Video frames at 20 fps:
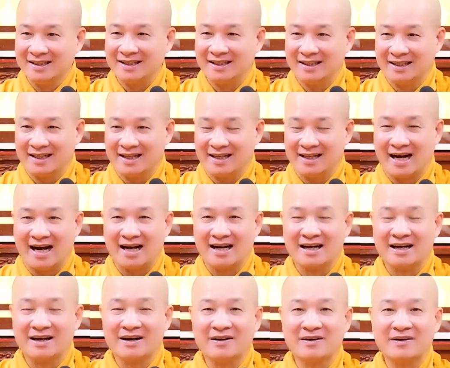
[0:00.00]
thì
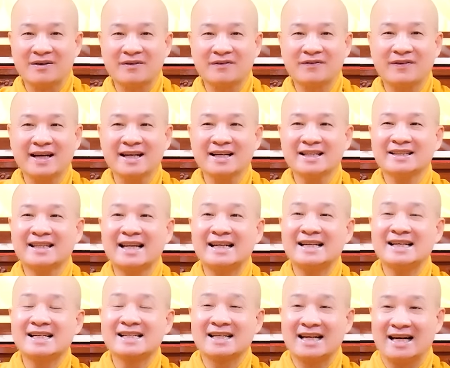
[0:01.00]
cần phải
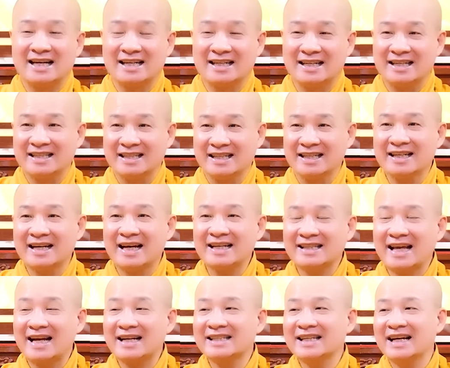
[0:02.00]
tách rời những cái
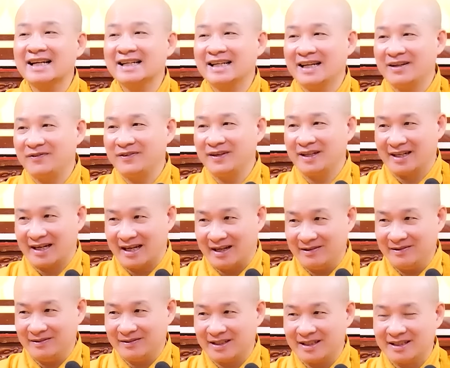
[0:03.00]
tác nhân gây phiền
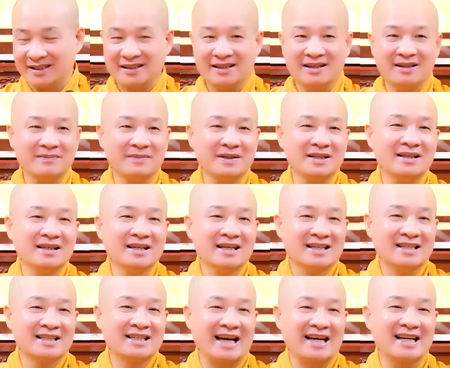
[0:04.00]
não, thì người đó mới
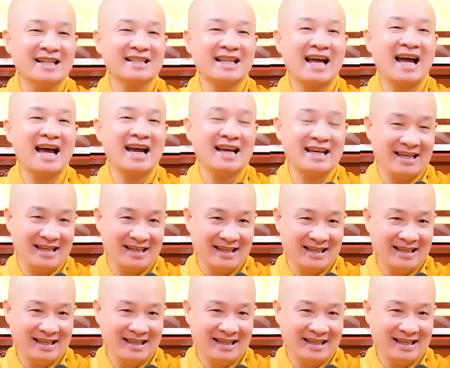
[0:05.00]
rảnh tay